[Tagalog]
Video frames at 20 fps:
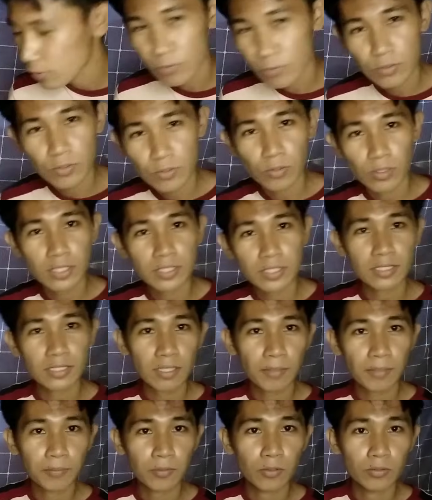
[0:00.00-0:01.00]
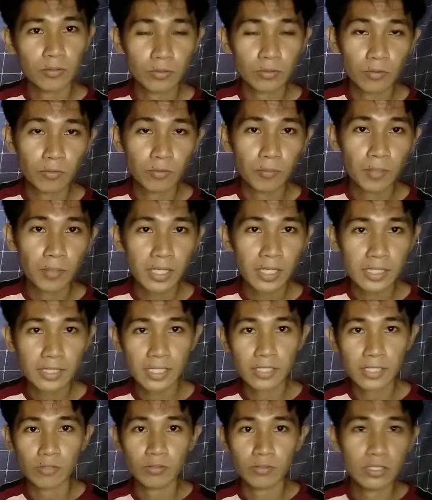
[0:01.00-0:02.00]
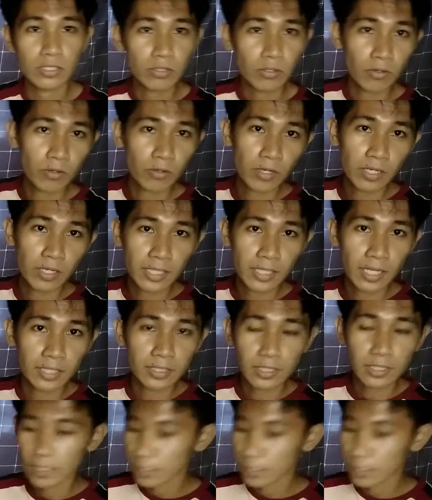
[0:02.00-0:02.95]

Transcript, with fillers: yung solar setup ko, kung makikita nyo dito, ayan, yung